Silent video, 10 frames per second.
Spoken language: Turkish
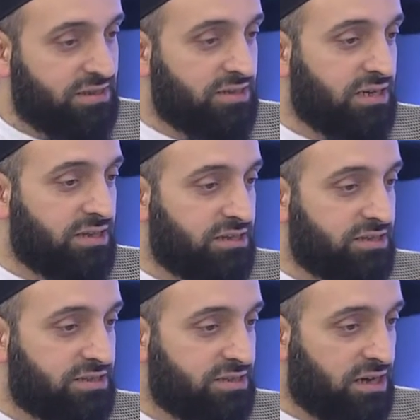kendini
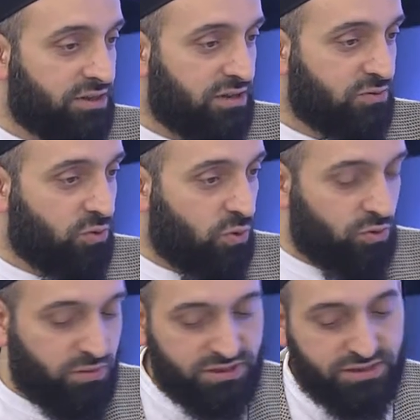zinadan
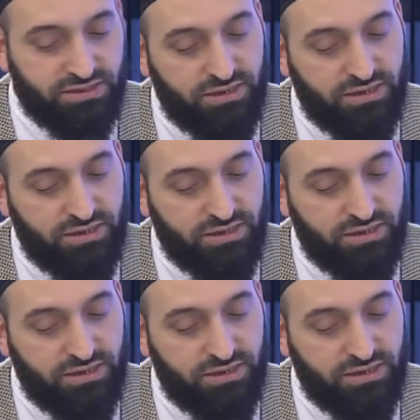koruması,